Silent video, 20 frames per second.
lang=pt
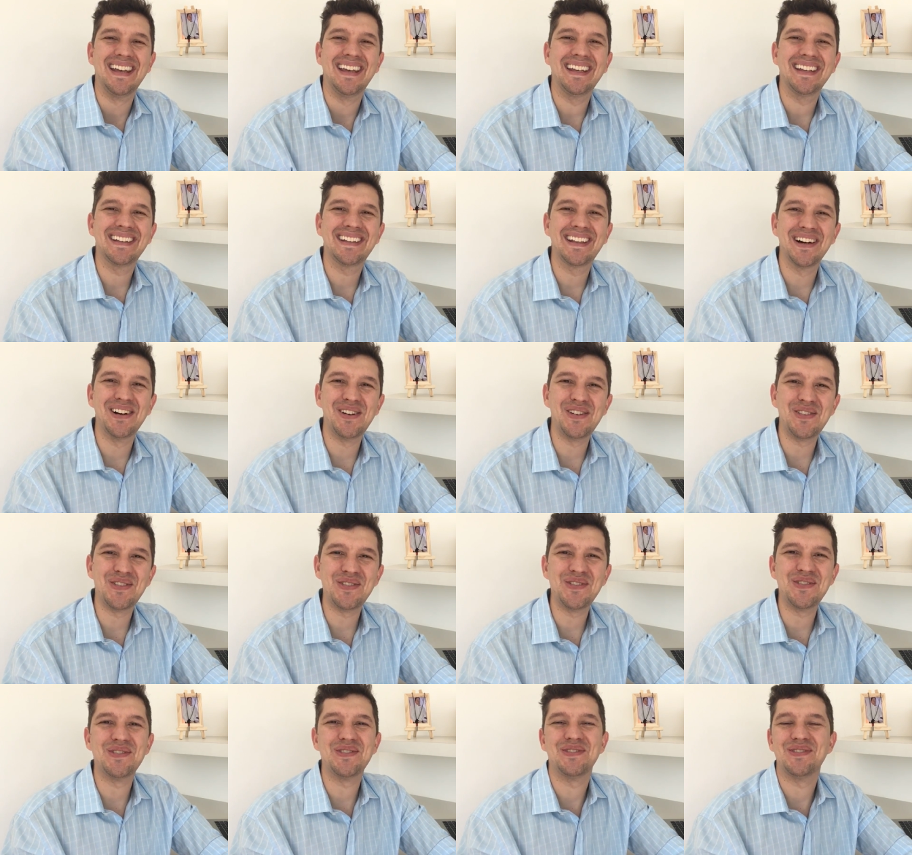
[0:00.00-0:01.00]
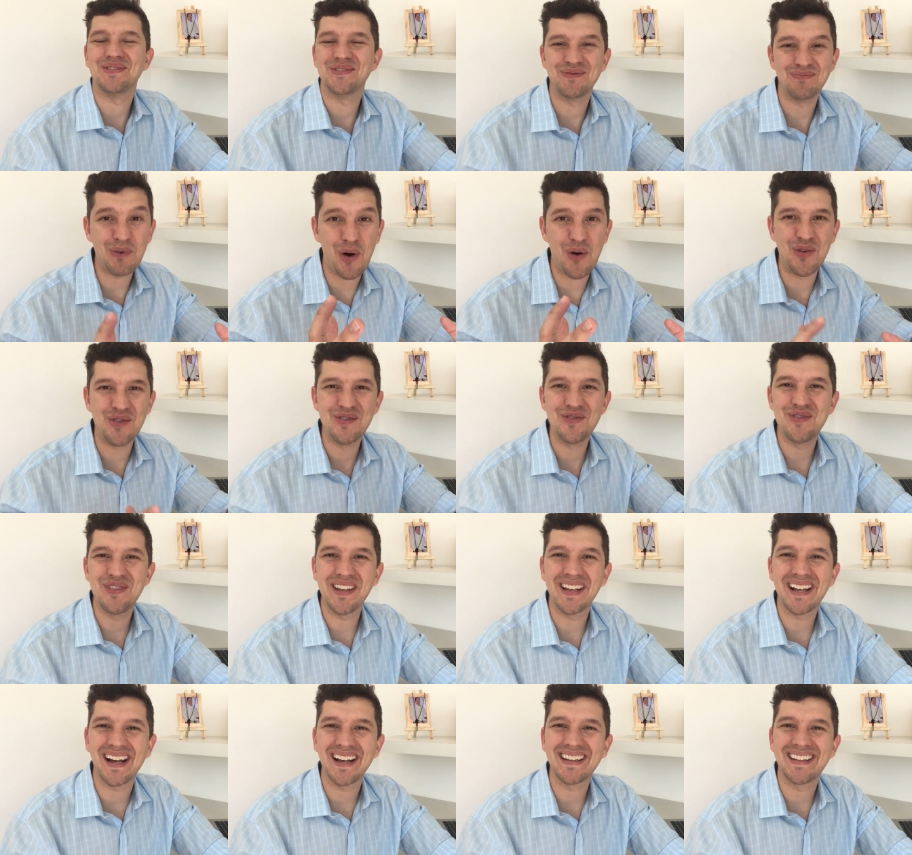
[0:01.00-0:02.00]
Então, bom,
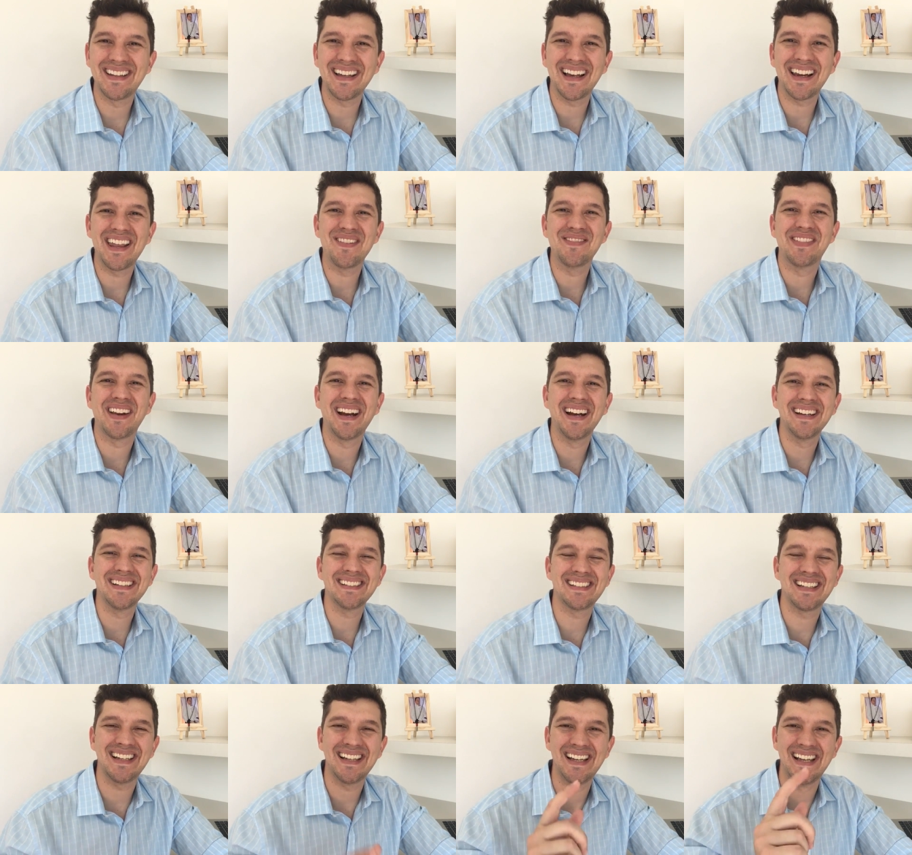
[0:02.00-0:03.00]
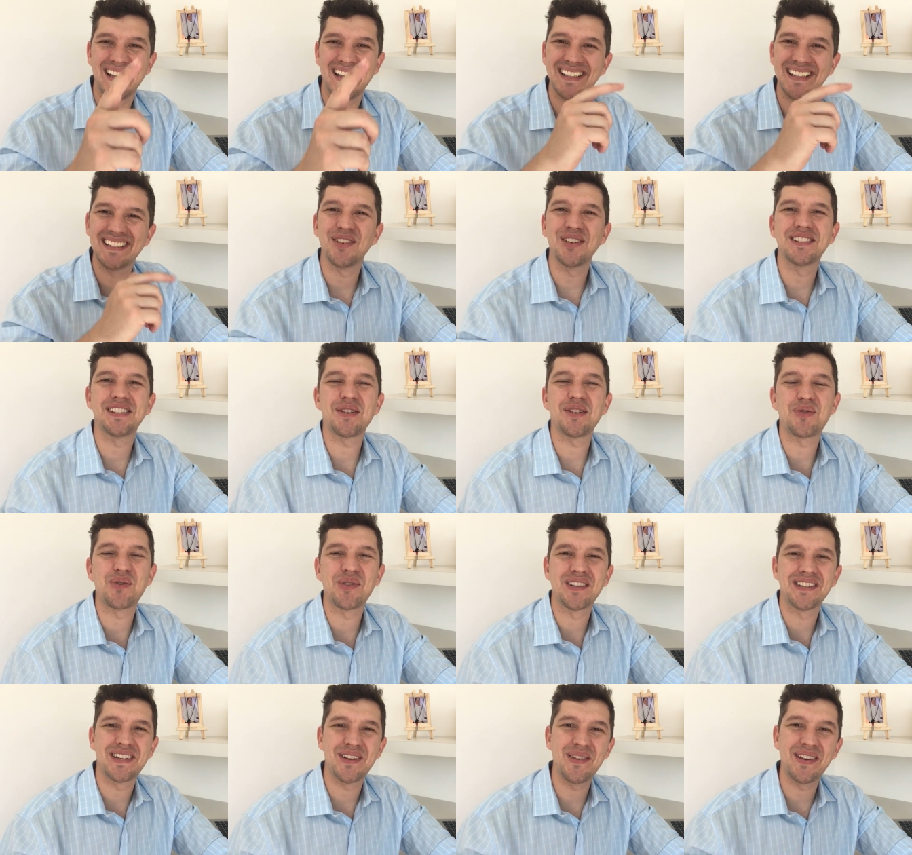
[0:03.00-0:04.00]
fica aqui a lembrança e se você
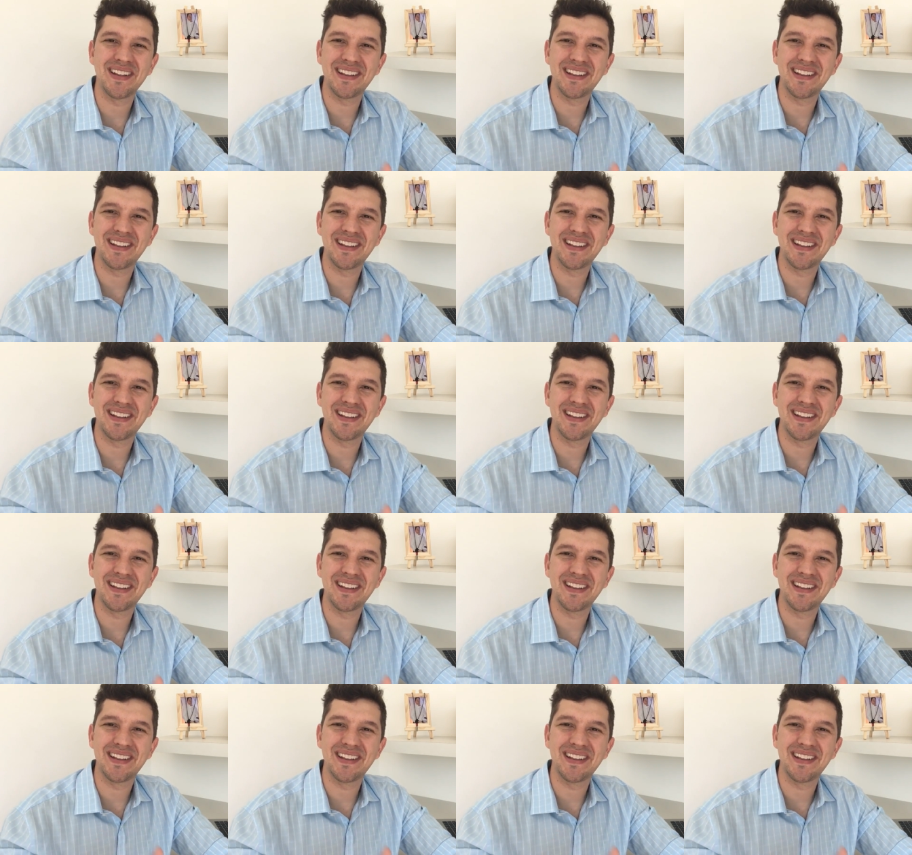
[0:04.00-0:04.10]
curtiu,